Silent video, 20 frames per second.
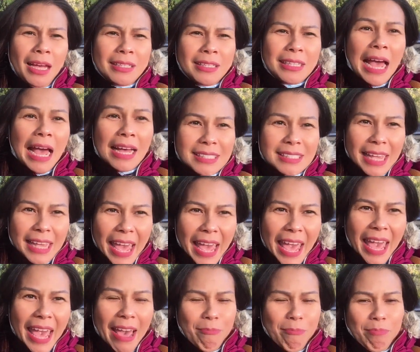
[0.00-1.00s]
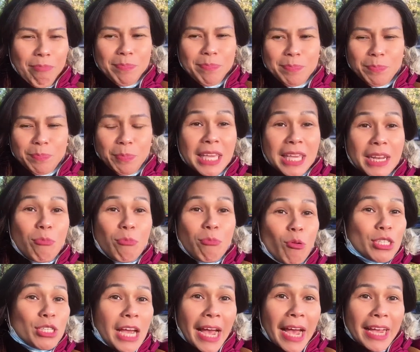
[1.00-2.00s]
ถ้าจะแอบกิน
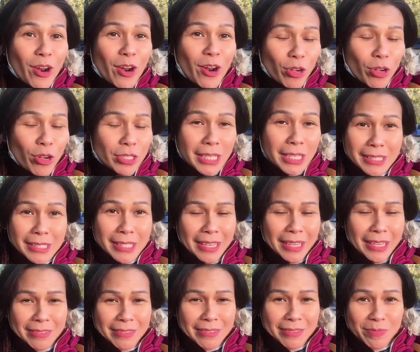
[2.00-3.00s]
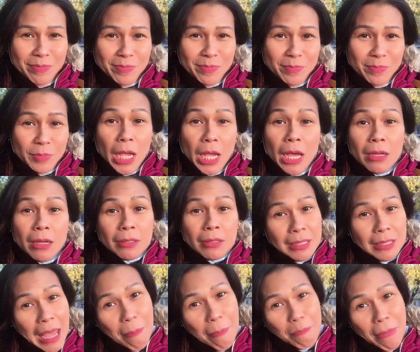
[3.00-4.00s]
ผู้ชายน้องจริง
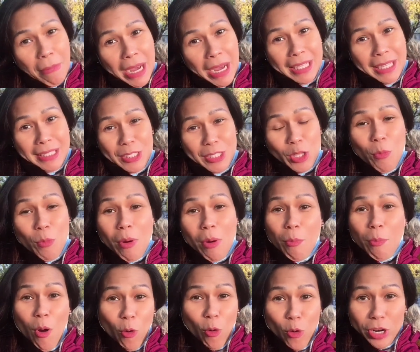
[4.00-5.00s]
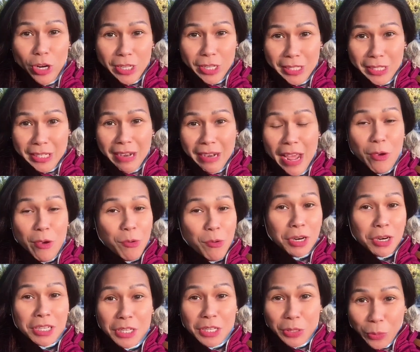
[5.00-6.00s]
ๆทำไมจะต้องมาบอกคนอื่น ให้คน
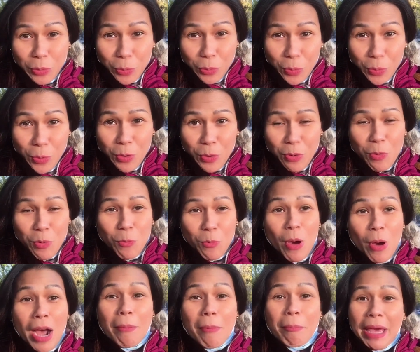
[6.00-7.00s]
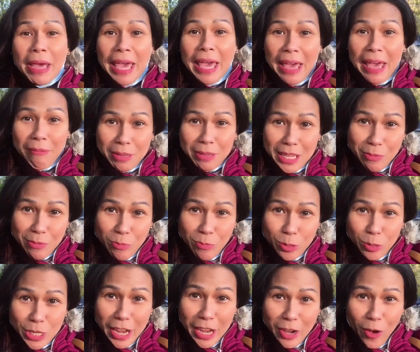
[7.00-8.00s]
อื่นรู้ว่าไปแอบกินผู้
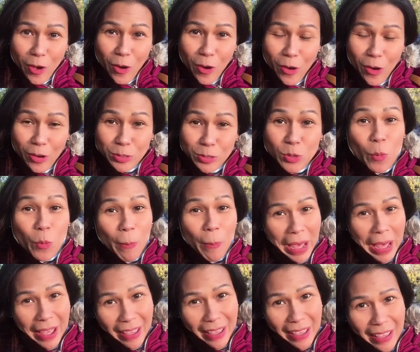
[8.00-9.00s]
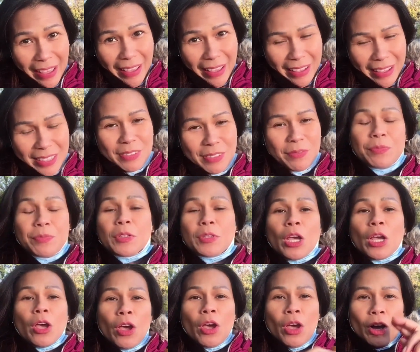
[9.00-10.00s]
ชายน้องถูกไหมม
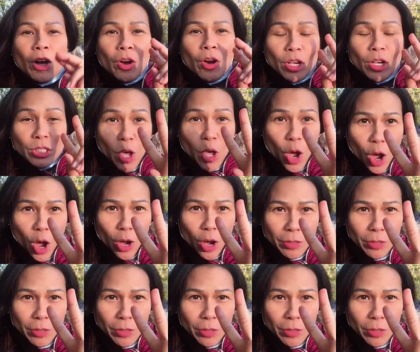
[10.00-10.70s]
ข้อสอง